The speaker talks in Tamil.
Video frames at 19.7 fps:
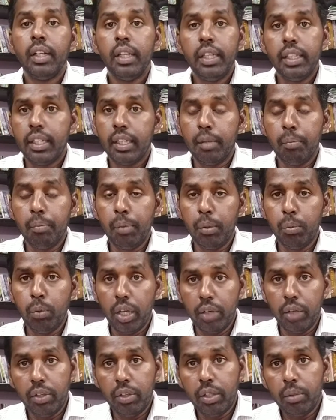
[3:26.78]
இதில் ரொம்ப மு
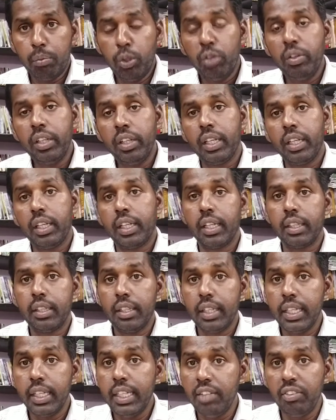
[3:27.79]
இவர் முன்வைக்கிற
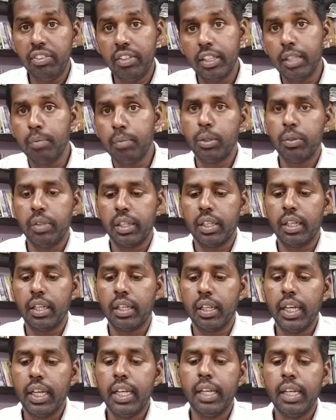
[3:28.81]
கருத்து ரெண்டு விஷயத்தை முன்வைக்கிறார்
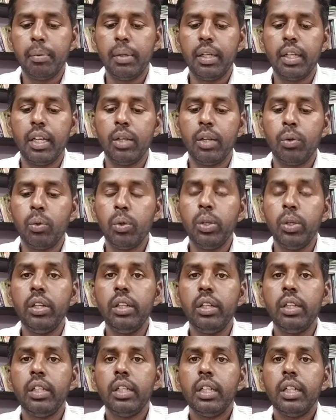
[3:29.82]
என்ன அப்படின்னா ஒன்று